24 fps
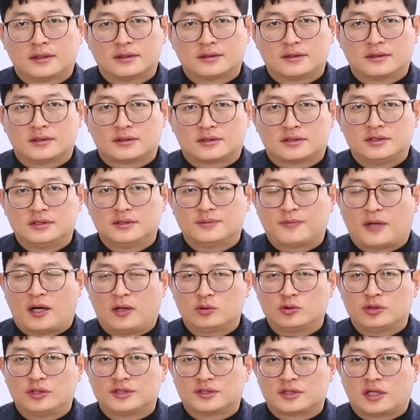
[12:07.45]
그래서 그
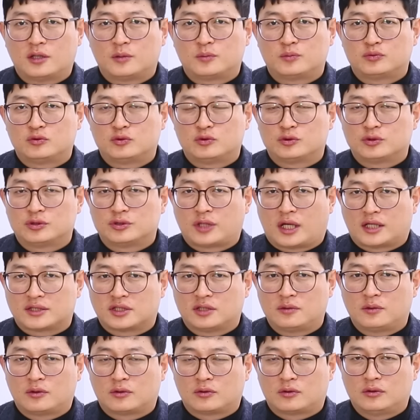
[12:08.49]
파운드리 사업부는 다
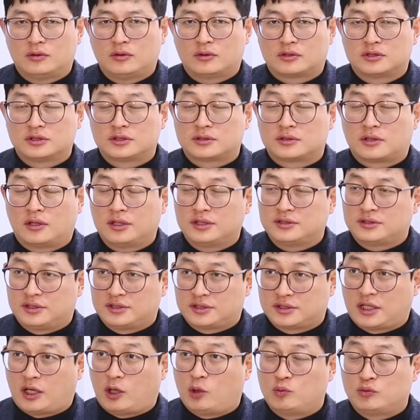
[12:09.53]
접었고 거기서
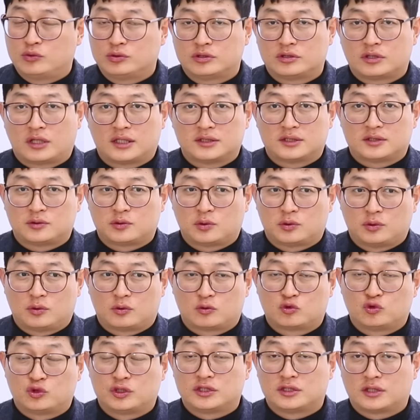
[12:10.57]
이제 나온 분들은 아직도
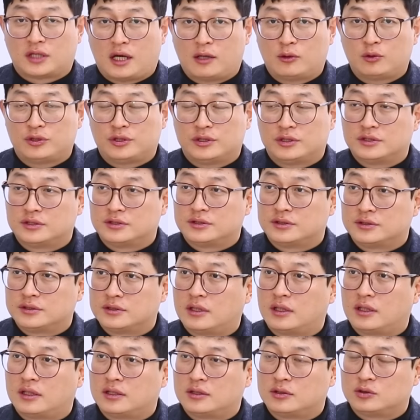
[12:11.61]
구직을 하고 있는
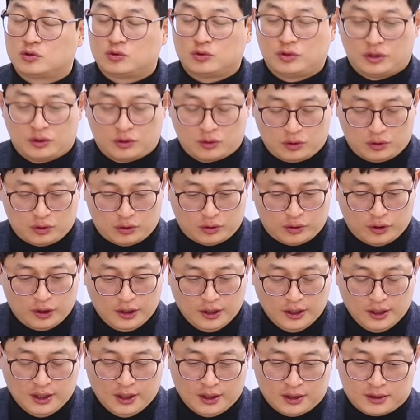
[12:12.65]
중이고,
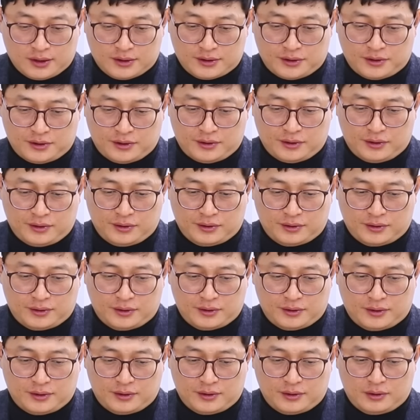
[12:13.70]

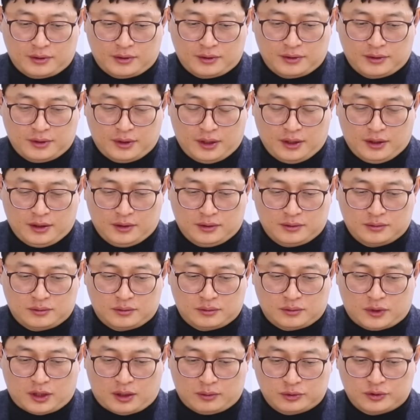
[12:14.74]
그래서
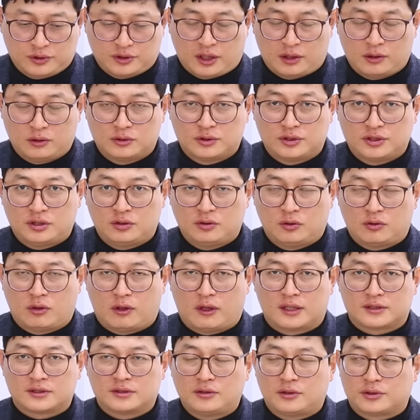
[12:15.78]
아무튼 새로운 CEO가
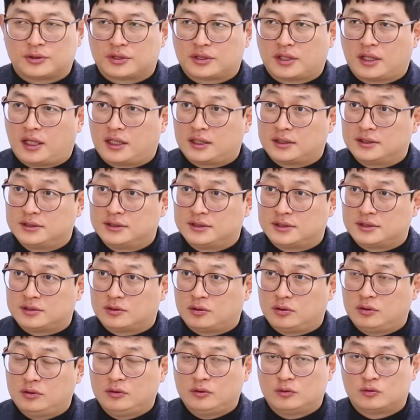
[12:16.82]
와서 어떻게
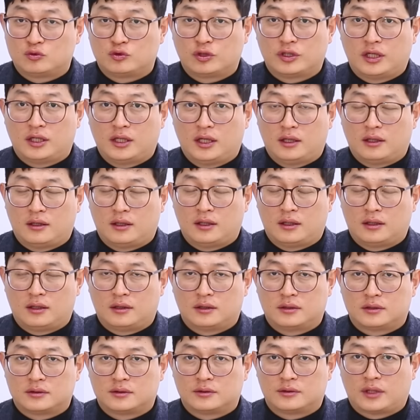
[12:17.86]
하는지도 우리
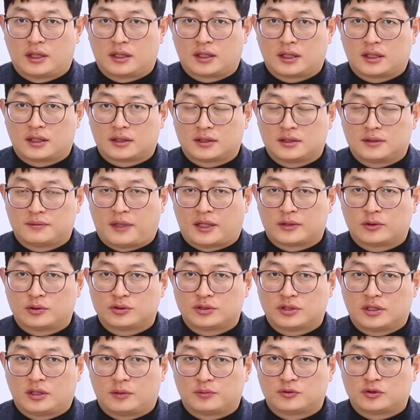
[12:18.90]
나라 그
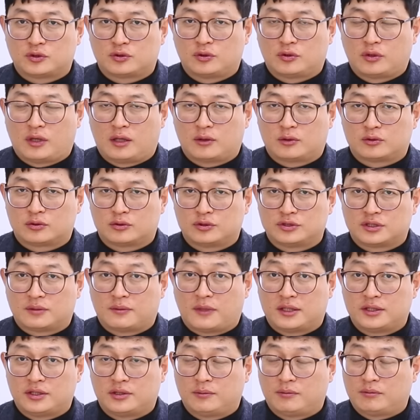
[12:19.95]
반도체 업종하고도 이제
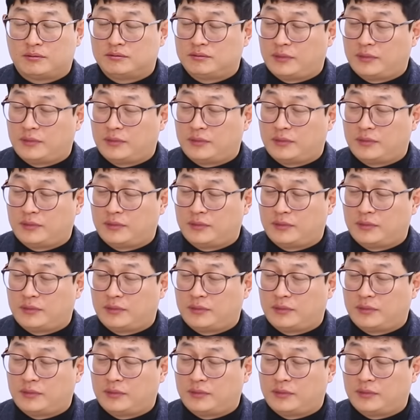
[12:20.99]
많이